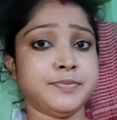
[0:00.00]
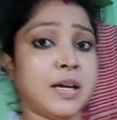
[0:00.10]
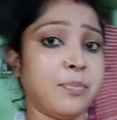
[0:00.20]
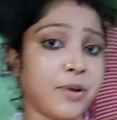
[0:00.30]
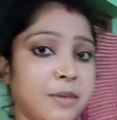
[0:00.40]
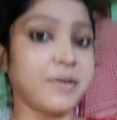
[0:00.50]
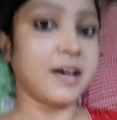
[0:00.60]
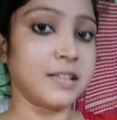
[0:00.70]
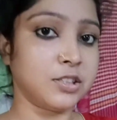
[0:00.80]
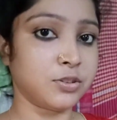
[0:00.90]
তারপরে আমি
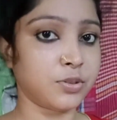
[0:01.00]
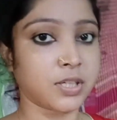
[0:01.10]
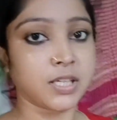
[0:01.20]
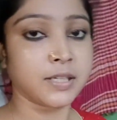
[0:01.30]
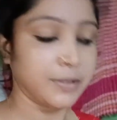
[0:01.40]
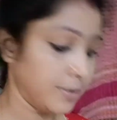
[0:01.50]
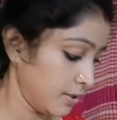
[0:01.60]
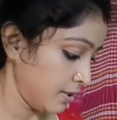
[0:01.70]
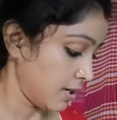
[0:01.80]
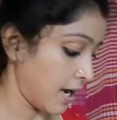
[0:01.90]
আদিত্যকে
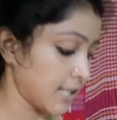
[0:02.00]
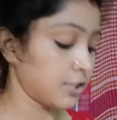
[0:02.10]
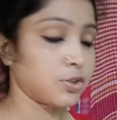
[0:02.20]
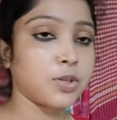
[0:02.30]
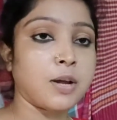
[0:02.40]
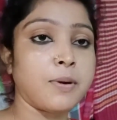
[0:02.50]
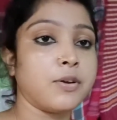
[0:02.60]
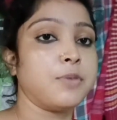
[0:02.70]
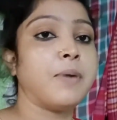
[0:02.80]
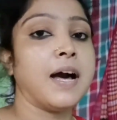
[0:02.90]
আদিত্যর আবার
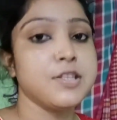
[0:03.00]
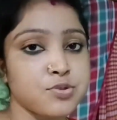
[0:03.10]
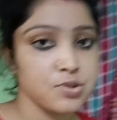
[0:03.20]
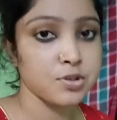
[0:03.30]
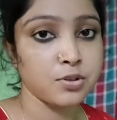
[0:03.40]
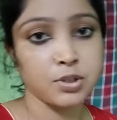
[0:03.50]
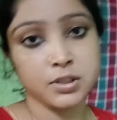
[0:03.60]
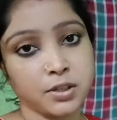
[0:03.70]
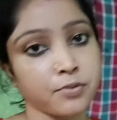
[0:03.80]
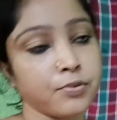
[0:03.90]
ওই বাইজুসের ওখান
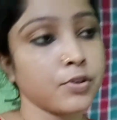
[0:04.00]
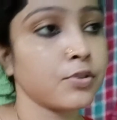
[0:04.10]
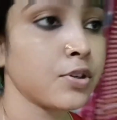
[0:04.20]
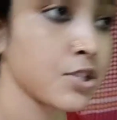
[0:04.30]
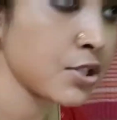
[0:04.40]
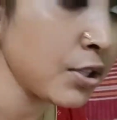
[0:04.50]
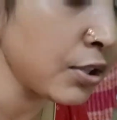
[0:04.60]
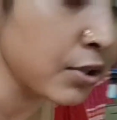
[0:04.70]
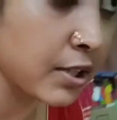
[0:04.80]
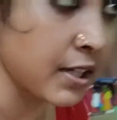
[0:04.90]
থেকে ফোন করেছিল
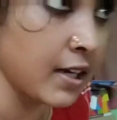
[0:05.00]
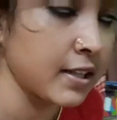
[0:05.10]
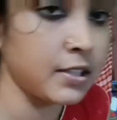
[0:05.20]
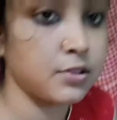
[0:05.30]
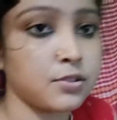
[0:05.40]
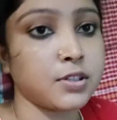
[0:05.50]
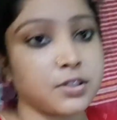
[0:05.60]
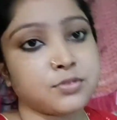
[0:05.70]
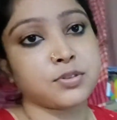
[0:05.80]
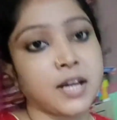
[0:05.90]
ওখানে আদিত্যর
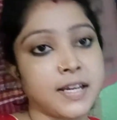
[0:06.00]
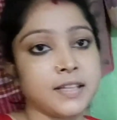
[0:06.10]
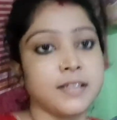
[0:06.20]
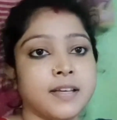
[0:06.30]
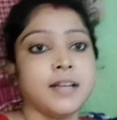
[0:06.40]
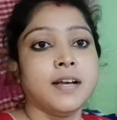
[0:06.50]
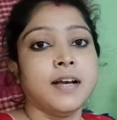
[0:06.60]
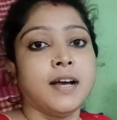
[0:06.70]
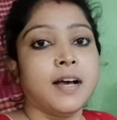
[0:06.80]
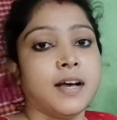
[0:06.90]
একটুখানি
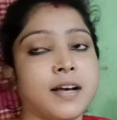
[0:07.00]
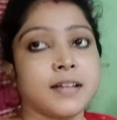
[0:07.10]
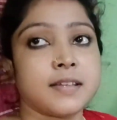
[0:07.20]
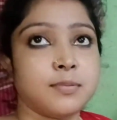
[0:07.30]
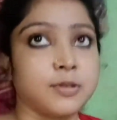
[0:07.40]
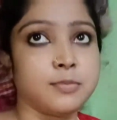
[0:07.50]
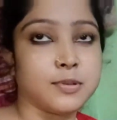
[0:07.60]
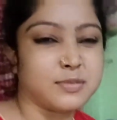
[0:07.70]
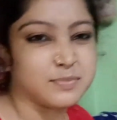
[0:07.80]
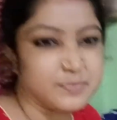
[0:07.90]
কি বলবো
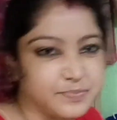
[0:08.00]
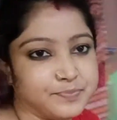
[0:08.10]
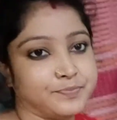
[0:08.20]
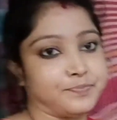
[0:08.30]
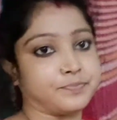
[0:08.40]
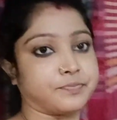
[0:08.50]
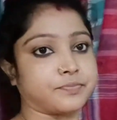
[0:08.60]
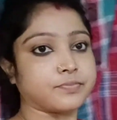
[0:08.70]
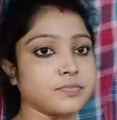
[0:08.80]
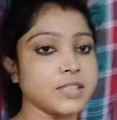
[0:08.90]

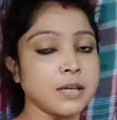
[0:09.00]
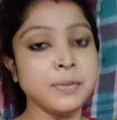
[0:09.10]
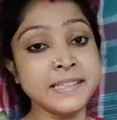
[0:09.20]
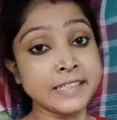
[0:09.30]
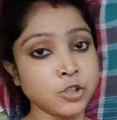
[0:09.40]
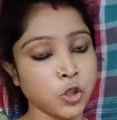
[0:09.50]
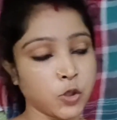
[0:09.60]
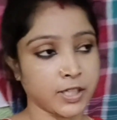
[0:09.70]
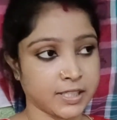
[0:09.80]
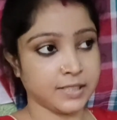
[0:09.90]
মিটিং হলো
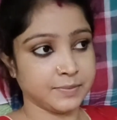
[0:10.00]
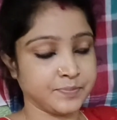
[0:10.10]
আর কি